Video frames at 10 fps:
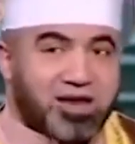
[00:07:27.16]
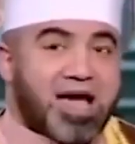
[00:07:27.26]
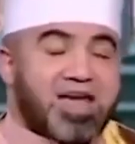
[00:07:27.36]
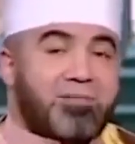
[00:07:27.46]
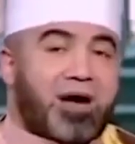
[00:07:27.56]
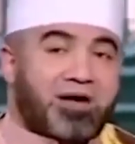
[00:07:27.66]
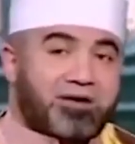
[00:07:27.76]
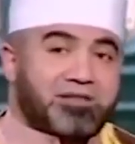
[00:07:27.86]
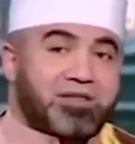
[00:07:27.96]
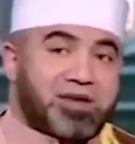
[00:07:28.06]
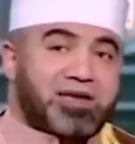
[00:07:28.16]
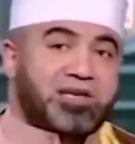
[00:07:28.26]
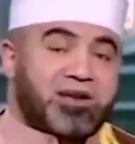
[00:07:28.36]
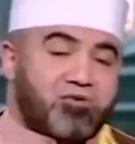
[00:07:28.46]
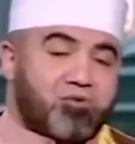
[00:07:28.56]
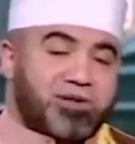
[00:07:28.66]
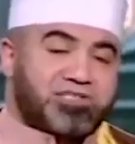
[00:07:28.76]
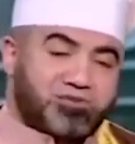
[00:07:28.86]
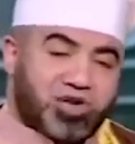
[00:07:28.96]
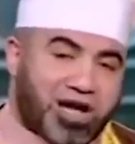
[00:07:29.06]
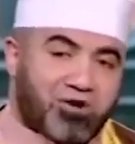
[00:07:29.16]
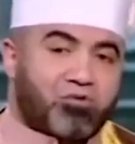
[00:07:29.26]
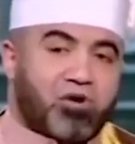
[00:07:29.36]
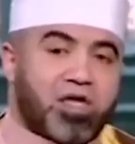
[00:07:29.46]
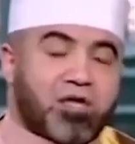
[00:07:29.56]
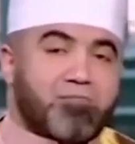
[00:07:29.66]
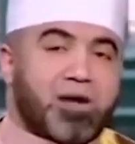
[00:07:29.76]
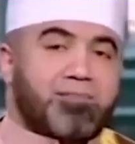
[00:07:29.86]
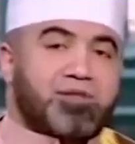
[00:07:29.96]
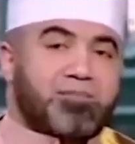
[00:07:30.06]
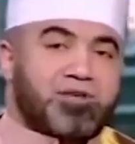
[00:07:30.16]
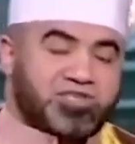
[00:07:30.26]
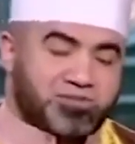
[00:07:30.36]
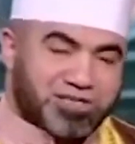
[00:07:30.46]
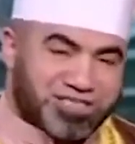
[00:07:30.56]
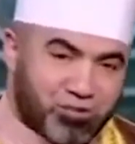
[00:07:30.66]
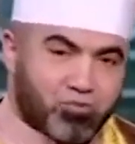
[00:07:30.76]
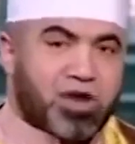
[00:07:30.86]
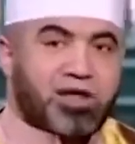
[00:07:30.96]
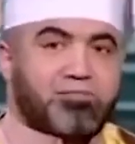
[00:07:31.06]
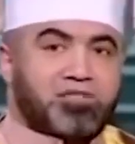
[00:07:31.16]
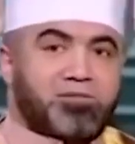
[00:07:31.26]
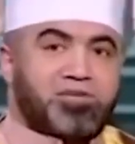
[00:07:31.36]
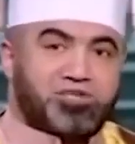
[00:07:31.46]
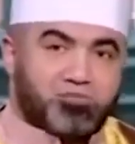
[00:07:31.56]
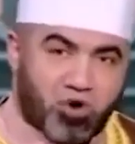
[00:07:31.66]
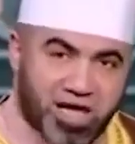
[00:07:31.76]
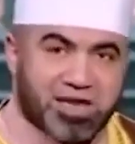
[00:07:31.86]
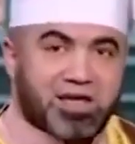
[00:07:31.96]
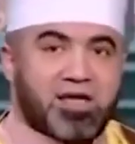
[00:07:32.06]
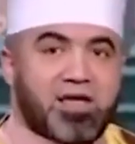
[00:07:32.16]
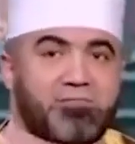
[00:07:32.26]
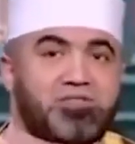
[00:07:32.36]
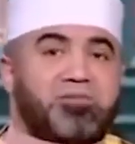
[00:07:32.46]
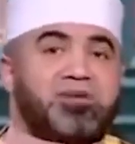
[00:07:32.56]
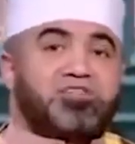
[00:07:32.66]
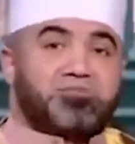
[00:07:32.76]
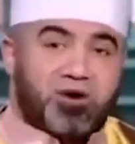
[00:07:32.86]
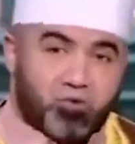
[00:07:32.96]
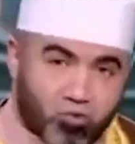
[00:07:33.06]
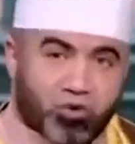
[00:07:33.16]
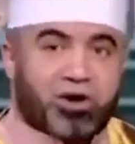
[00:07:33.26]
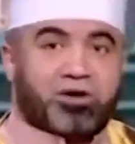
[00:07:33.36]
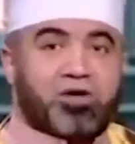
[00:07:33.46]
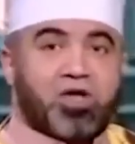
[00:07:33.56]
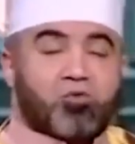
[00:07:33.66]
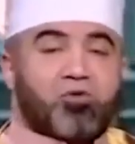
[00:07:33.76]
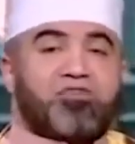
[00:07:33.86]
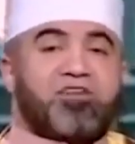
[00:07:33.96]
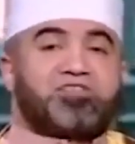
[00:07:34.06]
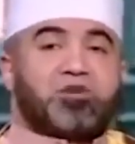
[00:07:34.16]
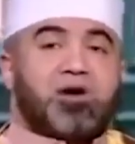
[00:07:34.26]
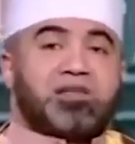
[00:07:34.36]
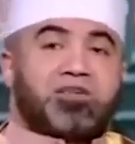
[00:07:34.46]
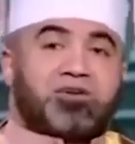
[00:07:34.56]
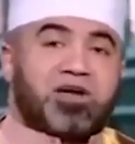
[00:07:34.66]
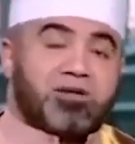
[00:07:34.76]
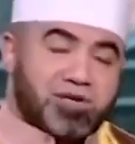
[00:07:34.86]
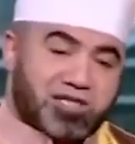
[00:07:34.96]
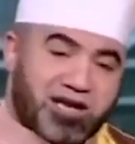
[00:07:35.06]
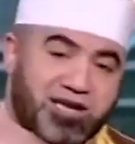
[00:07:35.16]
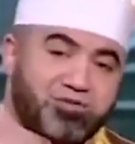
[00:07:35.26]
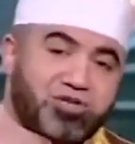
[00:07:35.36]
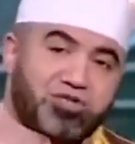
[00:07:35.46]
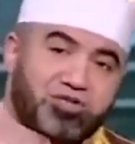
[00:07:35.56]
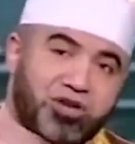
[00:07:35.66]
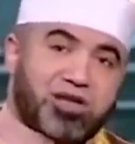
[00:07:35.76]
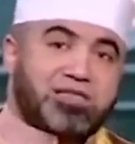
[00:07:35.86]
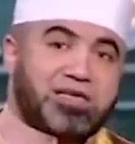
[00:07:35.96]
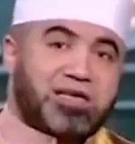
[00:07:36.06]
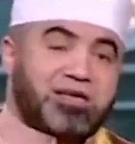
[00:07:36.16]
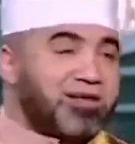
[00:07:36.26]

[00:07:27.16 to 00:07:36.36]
لا انا بحرض الناس على ان هو ما يسيبش حقه ما, ما تبقيش مذلوله ما تبقيش مهانه ما تبقيش مقهوره وفي نفس الوقت الراجل ما يتحكمش للطريقه دي انت